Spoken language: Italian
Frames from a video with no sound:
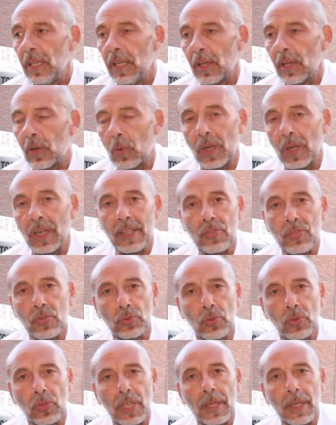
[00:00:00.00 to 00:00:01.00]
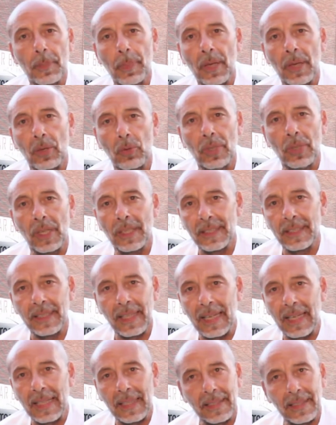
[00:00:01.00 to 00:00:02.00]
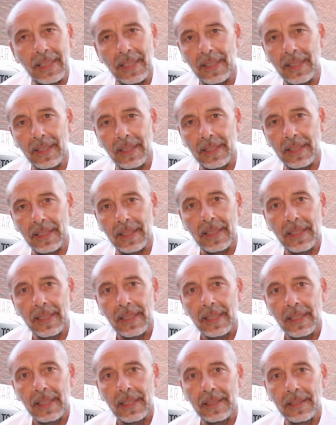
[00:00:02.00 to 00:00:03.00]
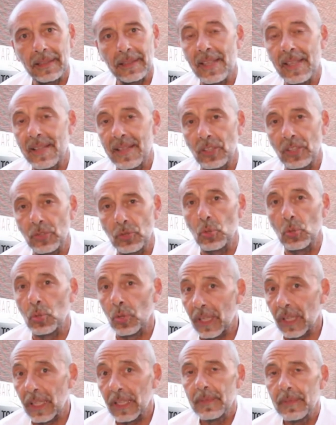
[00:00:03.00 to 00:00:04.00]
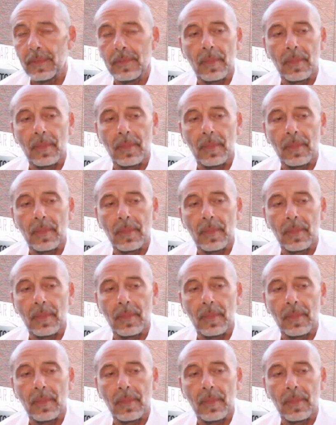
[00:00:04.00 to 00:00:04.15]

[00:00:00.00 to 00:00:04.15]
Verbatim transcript: eh, quali sono le peculiarità del eh, del settore